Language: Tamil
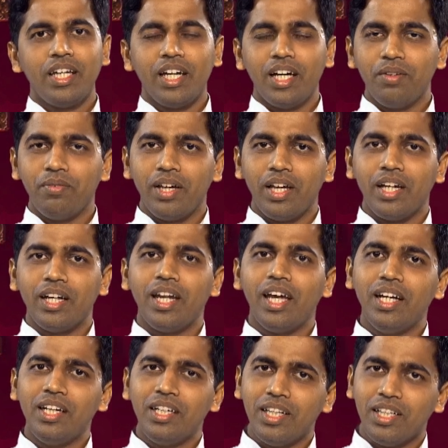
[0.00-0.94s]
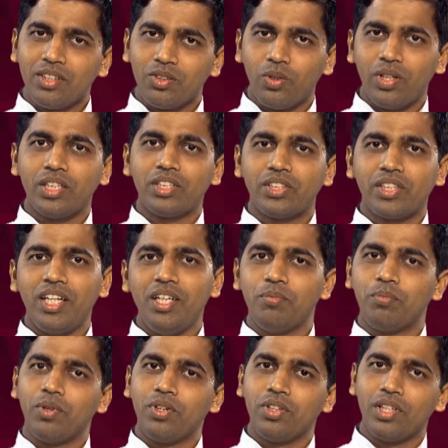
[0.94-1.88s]
எனவே நேற்றைய தொடர்ச்சி
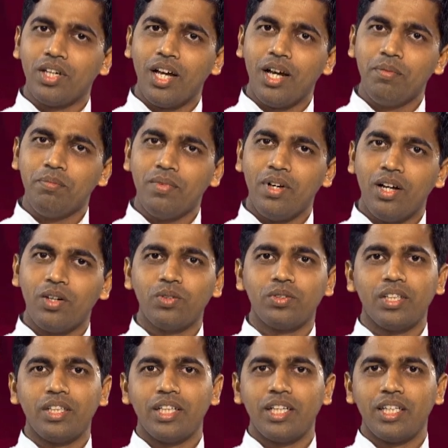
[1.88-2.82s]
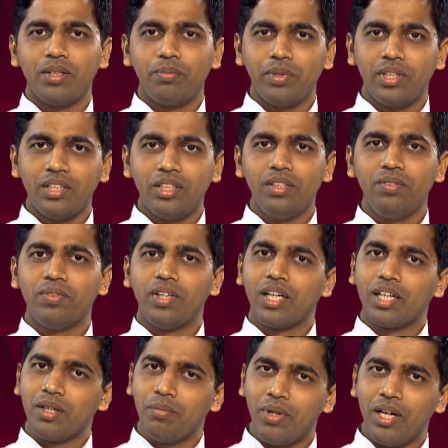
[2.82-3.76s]
இப்பொழுது நாம் அருட்தந்தையிடமிருந்து
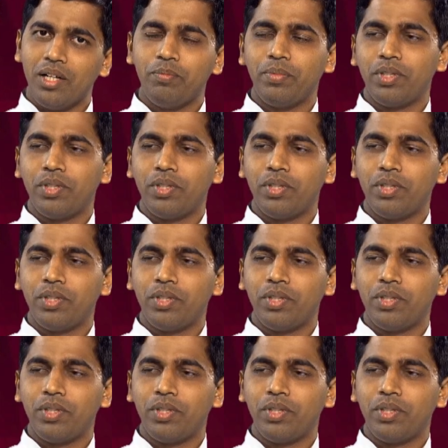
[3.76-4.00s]
விளக்கமாக